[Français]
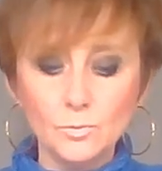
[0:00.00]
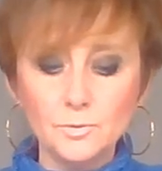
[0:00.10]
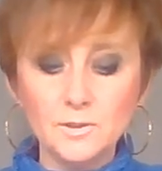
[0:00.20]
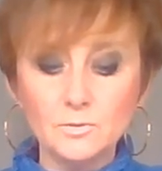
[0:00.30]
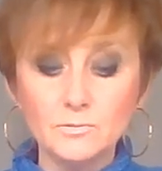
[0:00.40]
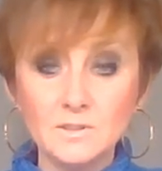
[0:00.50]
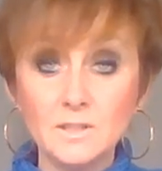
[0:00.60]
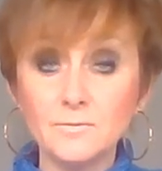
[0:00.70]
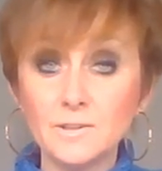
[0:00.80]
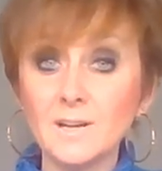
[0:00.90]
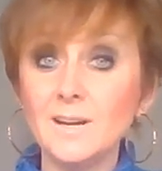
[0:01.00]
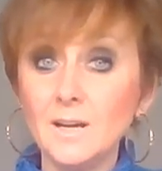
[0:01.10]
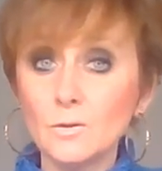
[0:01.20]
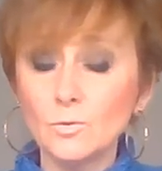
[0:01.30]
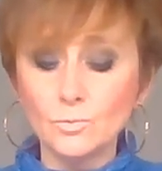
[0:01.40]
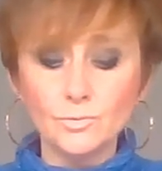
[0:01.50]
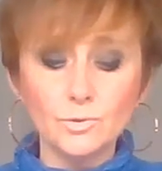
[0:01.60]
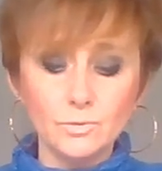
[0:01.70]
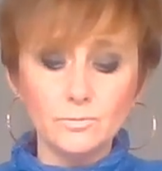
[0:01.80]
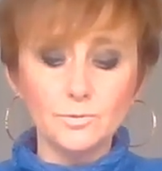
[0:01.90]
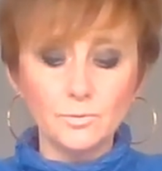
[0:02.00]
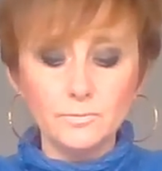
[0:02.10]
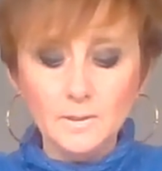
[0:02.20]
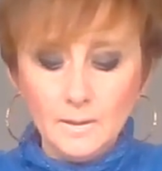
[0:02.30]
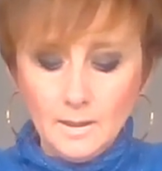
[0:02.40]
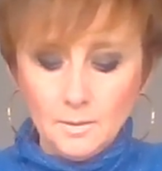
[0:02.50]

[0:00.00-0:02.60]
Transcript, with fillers: Donc peut-être que vous allez faire la rencontre de votre vie,